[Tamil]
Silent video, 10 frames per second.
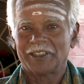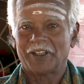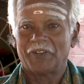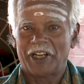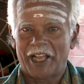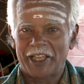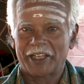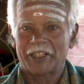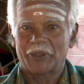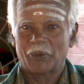இந்த
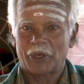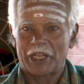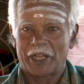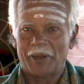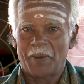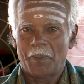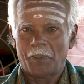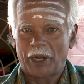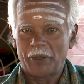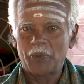விநாயகனுக்குரிய
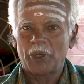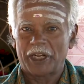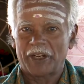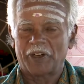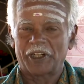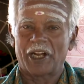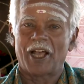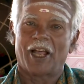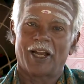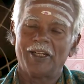பண்பு
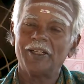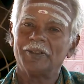என்னவென்றால்